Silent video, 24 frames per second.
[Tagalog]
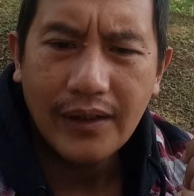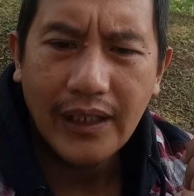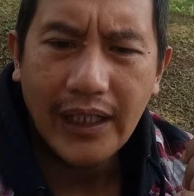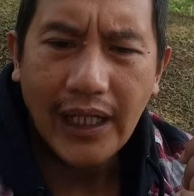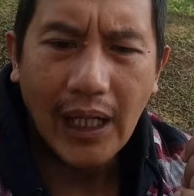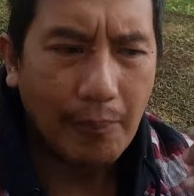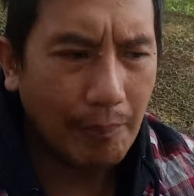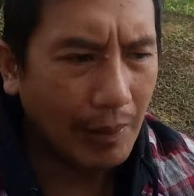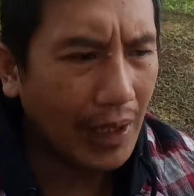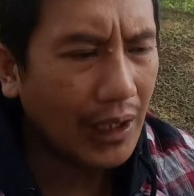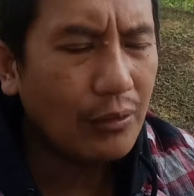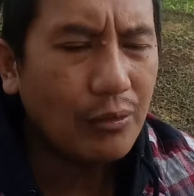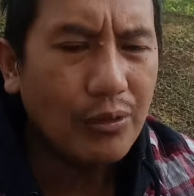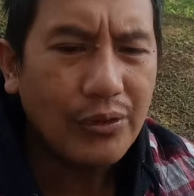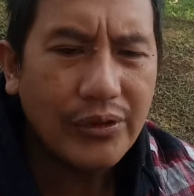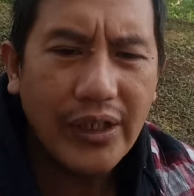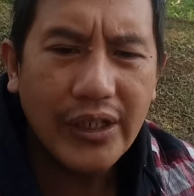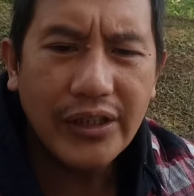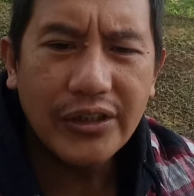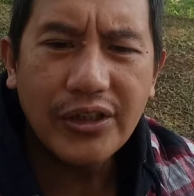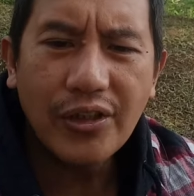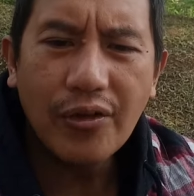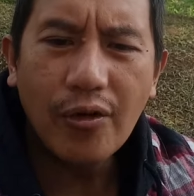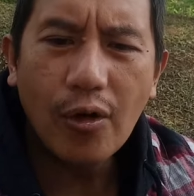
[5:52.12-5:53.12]
Nabangon
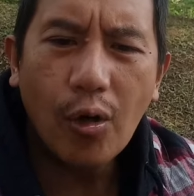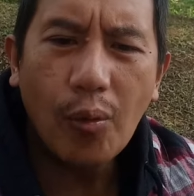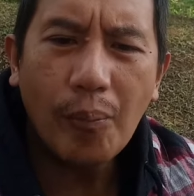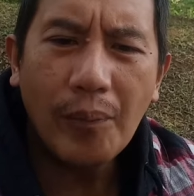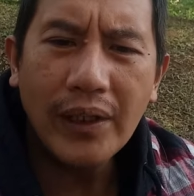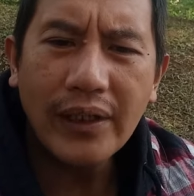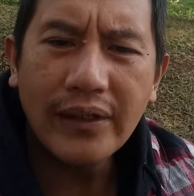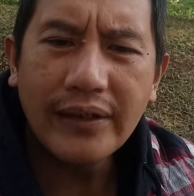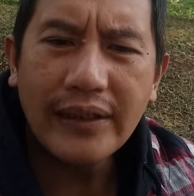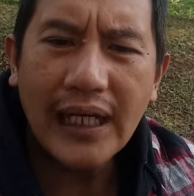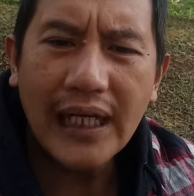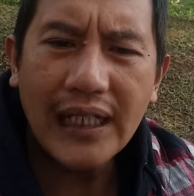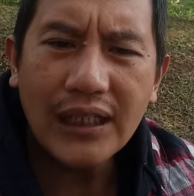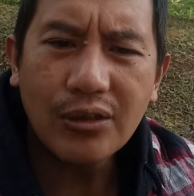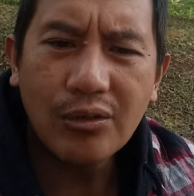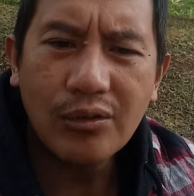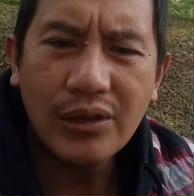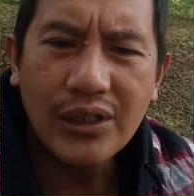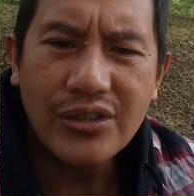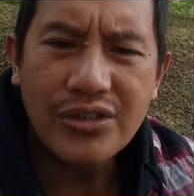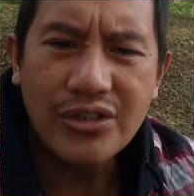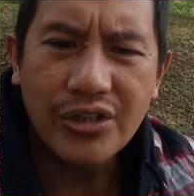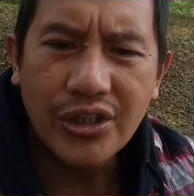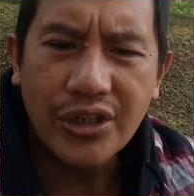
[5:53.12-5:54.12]
iti Roman
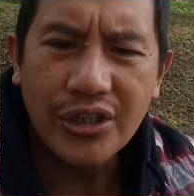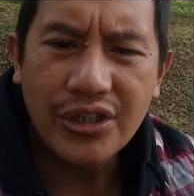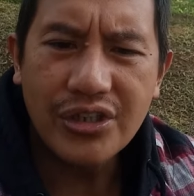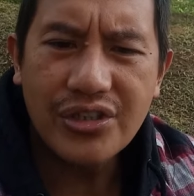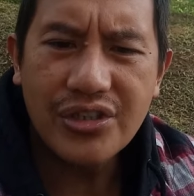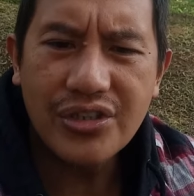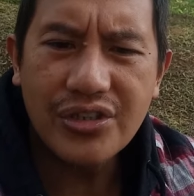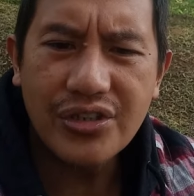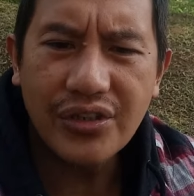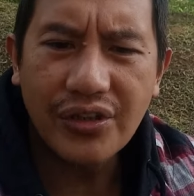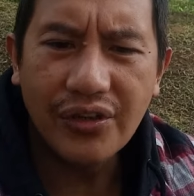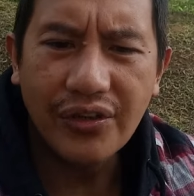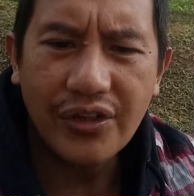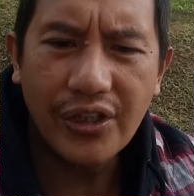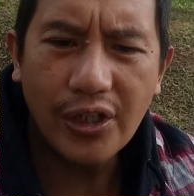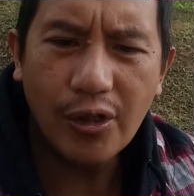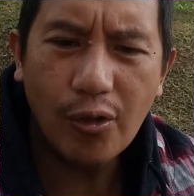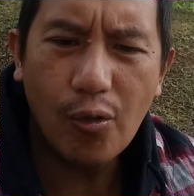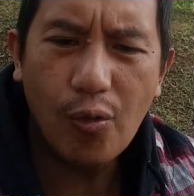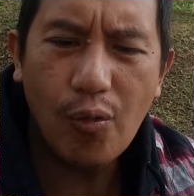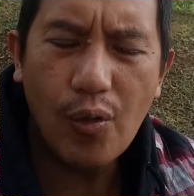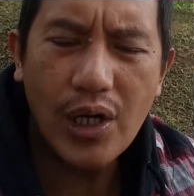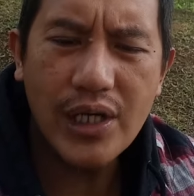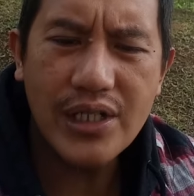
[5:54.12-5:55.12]
Catholic Church, there
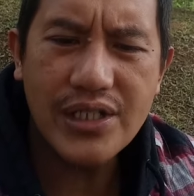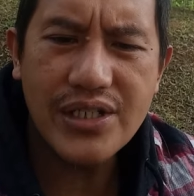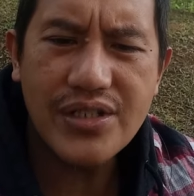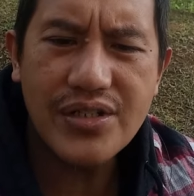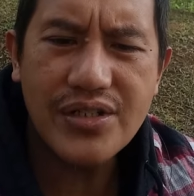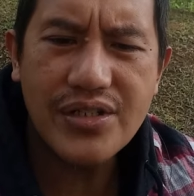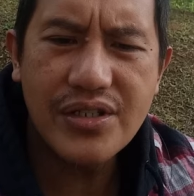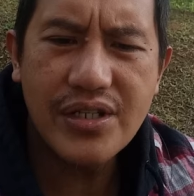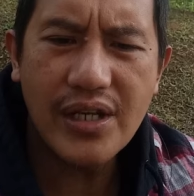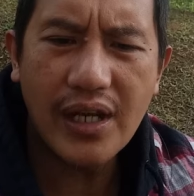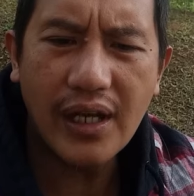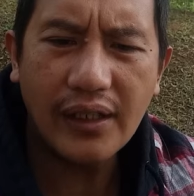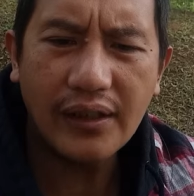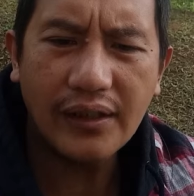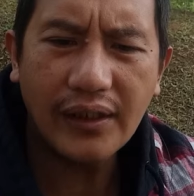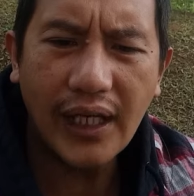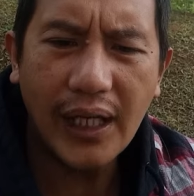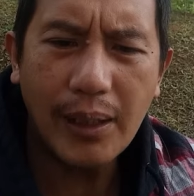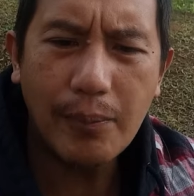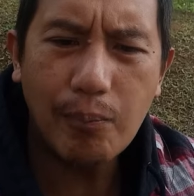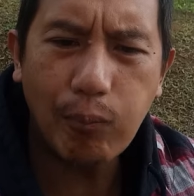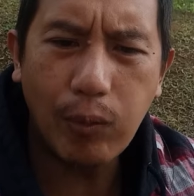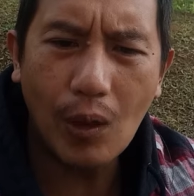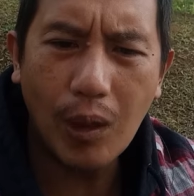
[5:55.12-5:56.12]
was
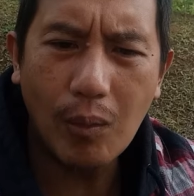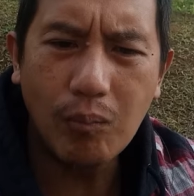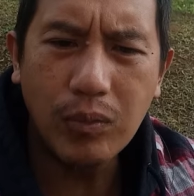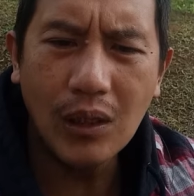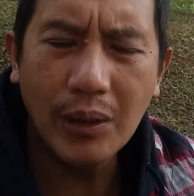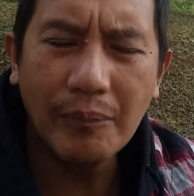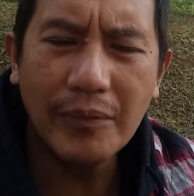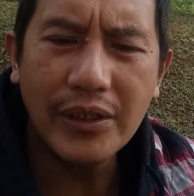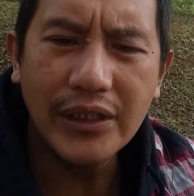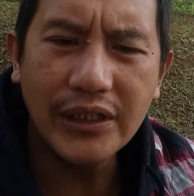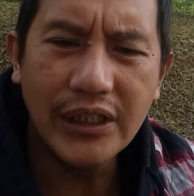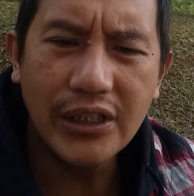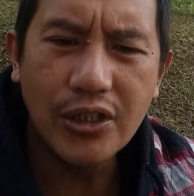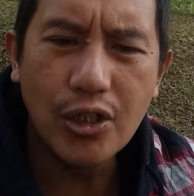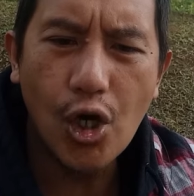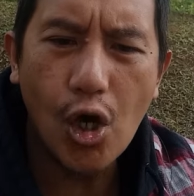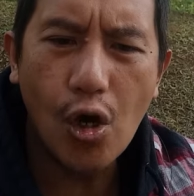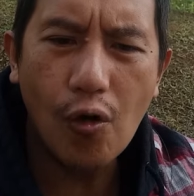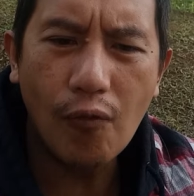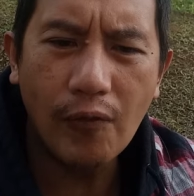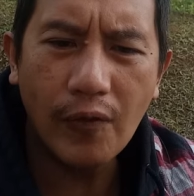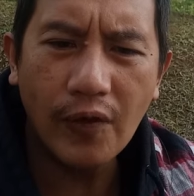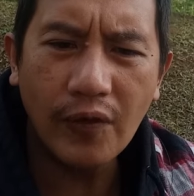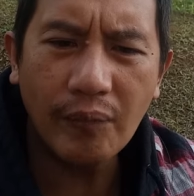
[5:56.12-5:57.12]
a problem iti
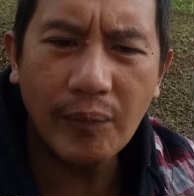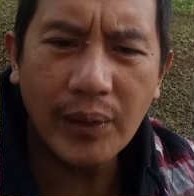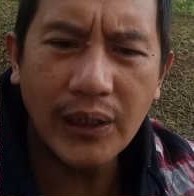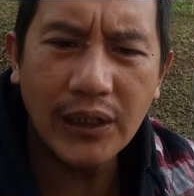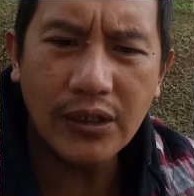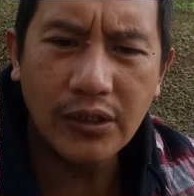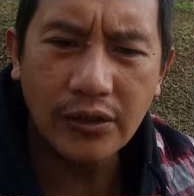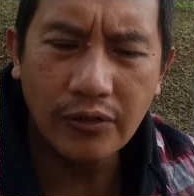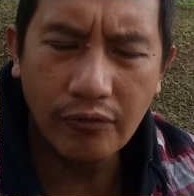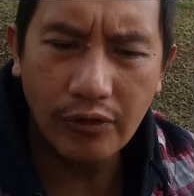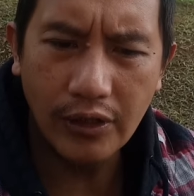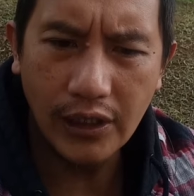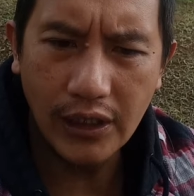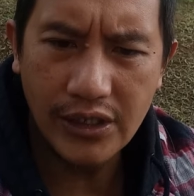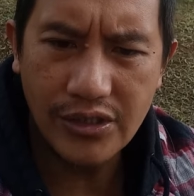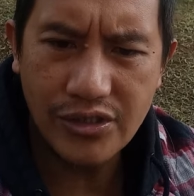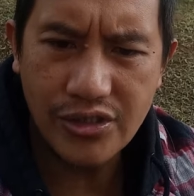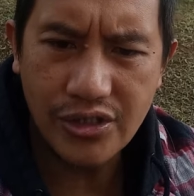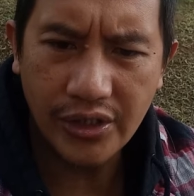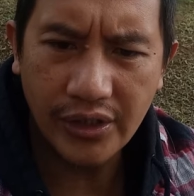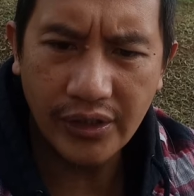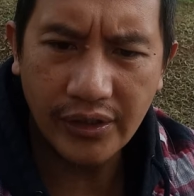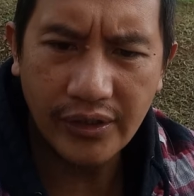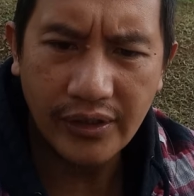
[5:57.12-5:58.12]
government kan
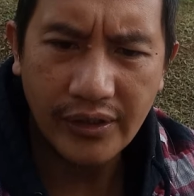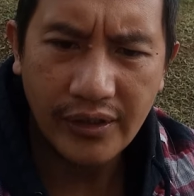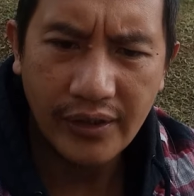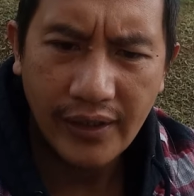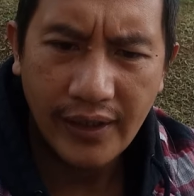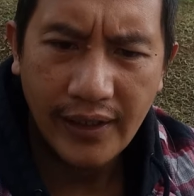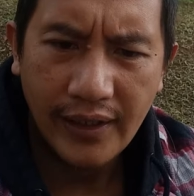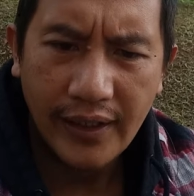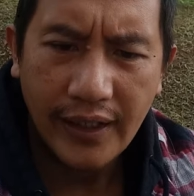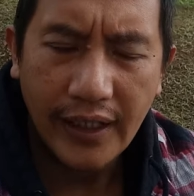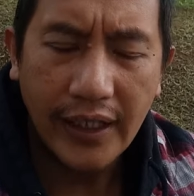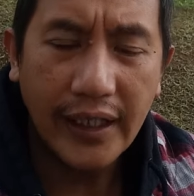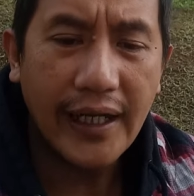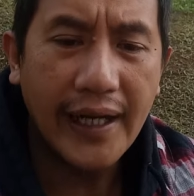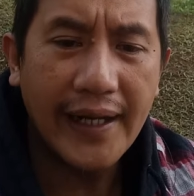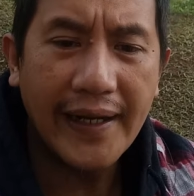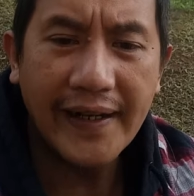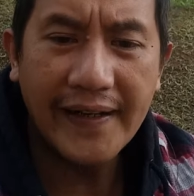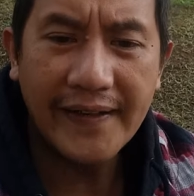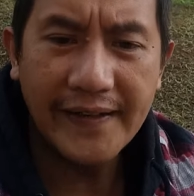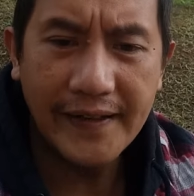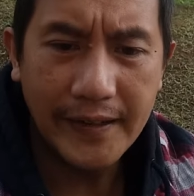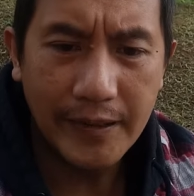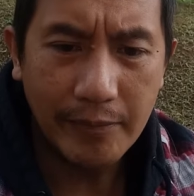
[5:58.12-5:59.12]
religion
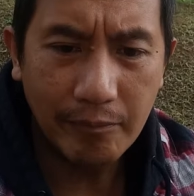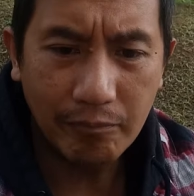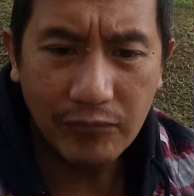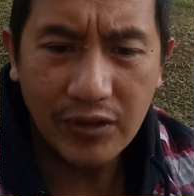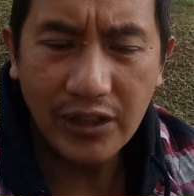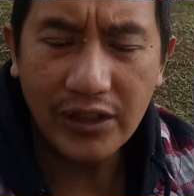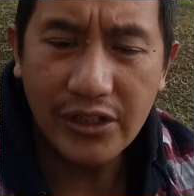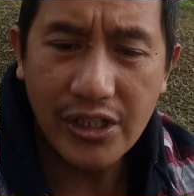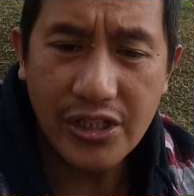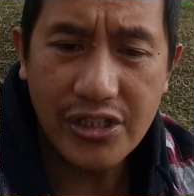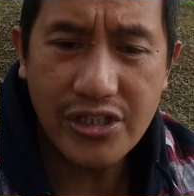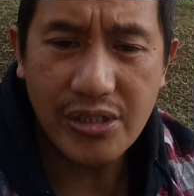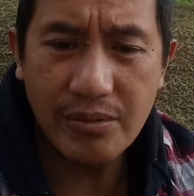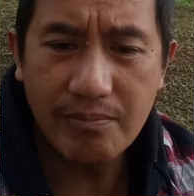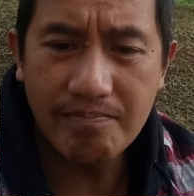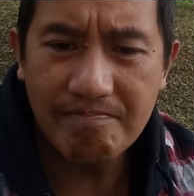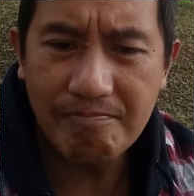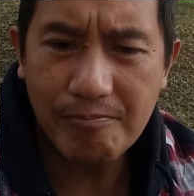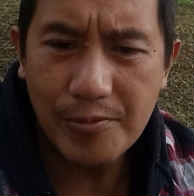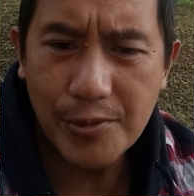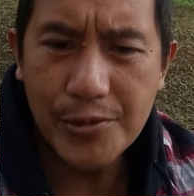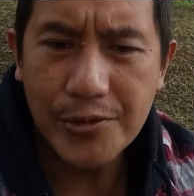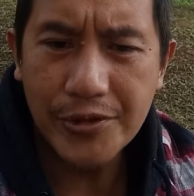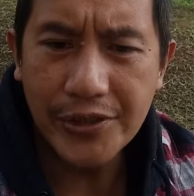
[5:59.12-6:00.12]
inga di didimteng di
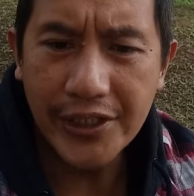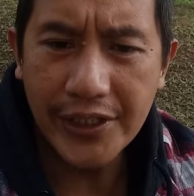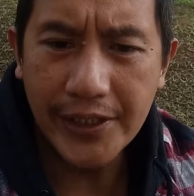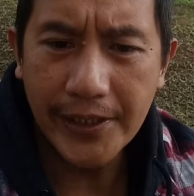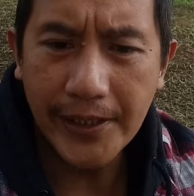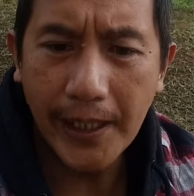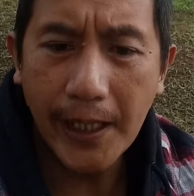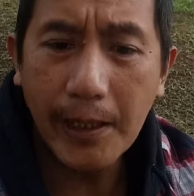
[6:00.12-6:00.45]
chimpo ni